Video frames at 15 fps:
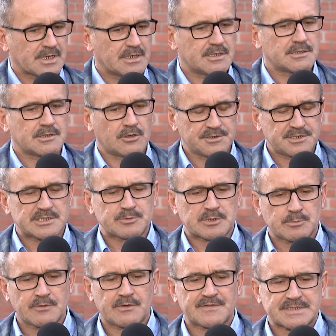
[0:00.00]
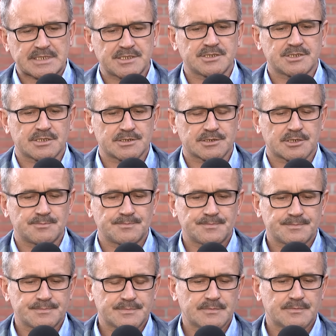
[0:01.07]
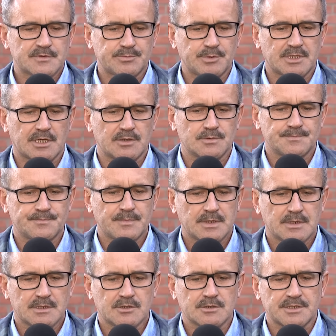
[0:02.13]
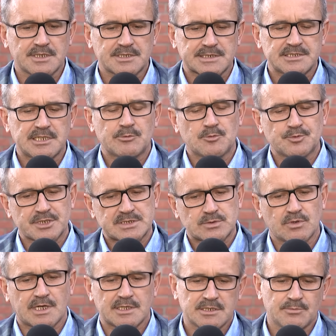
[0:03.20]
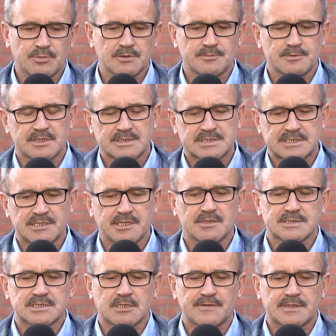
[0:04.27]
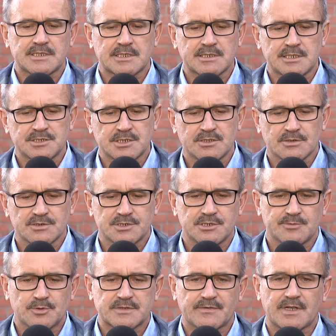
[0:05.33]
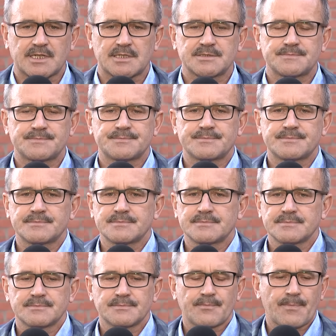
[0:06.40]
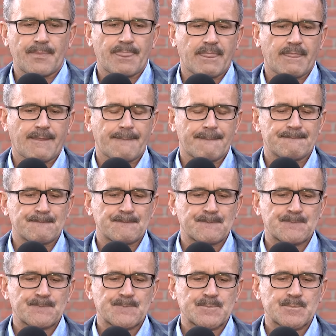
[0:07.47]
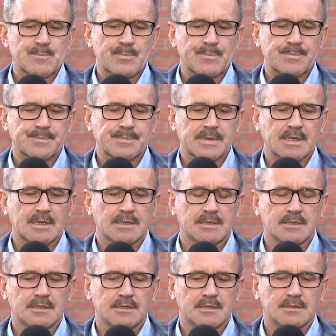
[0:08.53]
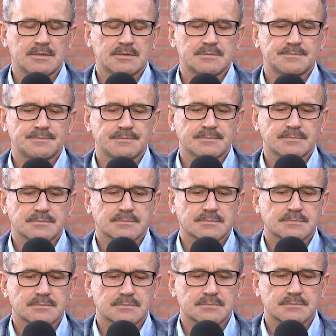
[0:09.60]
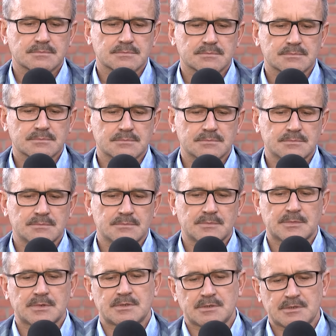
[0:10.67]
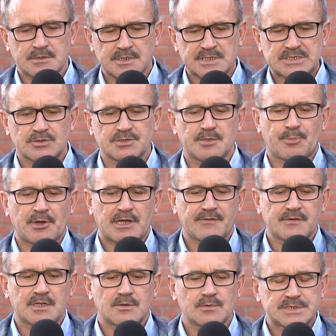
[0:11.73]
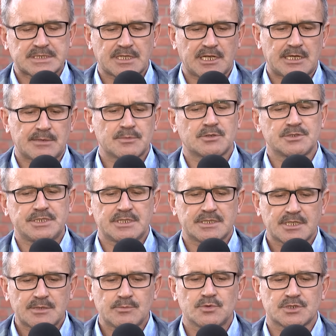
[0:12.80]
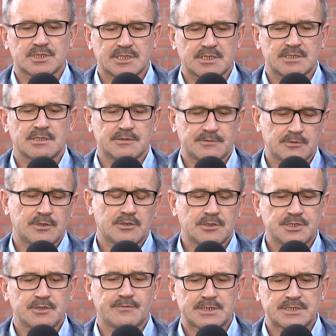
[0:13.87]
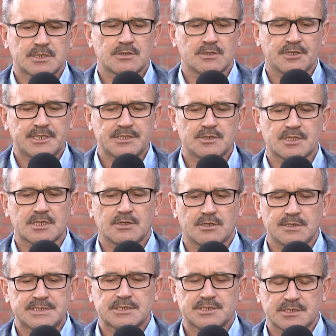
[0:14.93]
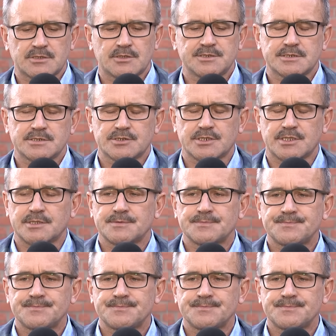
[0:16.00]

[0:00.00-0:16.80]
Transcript: E, ojciec przybywa w stanie ciężkim w szpitalu. Dotychczas nie był przesłuchany, bo stan jego zdrowia na takie czynności nie pozwala. Pojawiły się dzisiaj informacje, że kolejna osoba z tego wypadku nie żyje. To prawda czy nie? Mm, jest to nieprawda. Ustalałem godzinę temu, że ten, chodziło właśnie konkretnie o tego ojca, że ten ojciec żyje.